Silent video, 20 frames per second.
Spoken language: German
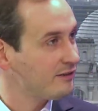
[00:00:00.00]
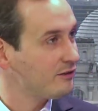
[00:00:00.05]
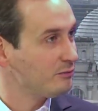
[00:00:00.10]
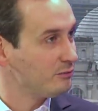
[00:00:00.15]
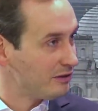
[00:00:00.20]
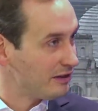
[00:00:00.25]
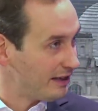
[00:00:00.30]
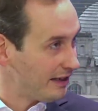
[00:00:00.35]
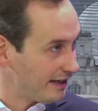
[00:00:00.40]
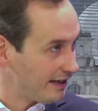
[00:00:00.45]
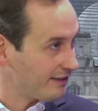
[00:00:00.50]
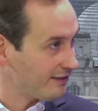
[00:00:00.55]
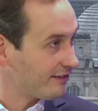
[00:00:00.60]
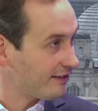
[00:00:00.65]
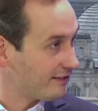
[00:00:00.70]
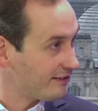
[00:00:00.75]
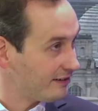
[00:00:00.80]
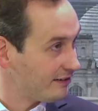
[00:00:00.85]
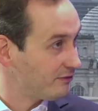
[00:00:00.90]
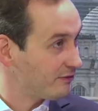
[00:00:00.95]
um die
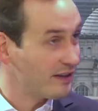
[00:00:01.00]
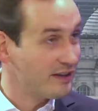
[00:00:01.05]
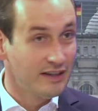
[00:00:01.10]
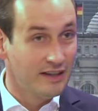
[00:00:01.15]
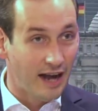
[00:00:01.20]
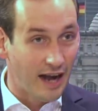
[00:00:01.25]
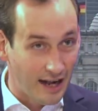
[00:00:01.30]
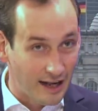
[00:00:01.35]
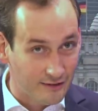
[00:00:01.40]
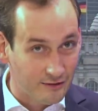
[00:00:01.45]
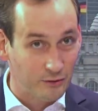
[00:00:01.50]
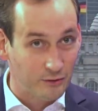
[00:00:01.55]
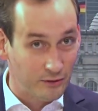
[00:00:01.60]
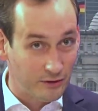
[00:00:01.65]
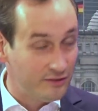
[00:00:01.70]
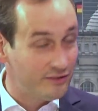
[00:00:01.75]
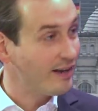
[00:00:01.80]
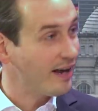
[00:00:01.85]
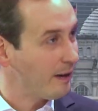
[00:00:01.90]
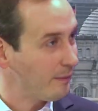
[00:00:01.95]
Legislative Perspektive, also
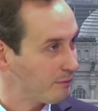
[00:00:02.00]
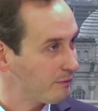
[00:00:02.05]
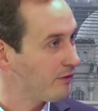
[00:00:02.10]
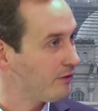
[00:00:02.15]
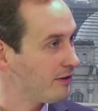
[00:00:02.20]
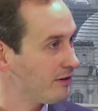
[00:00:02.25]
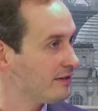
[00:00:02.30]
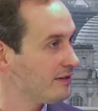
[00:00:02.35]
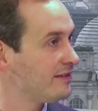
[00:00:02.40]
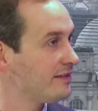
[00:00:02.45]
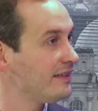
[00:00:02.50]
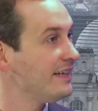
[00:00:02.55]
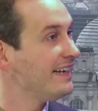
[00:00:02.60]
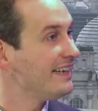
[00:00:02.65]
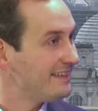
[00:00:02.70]
uns Abgeordnete,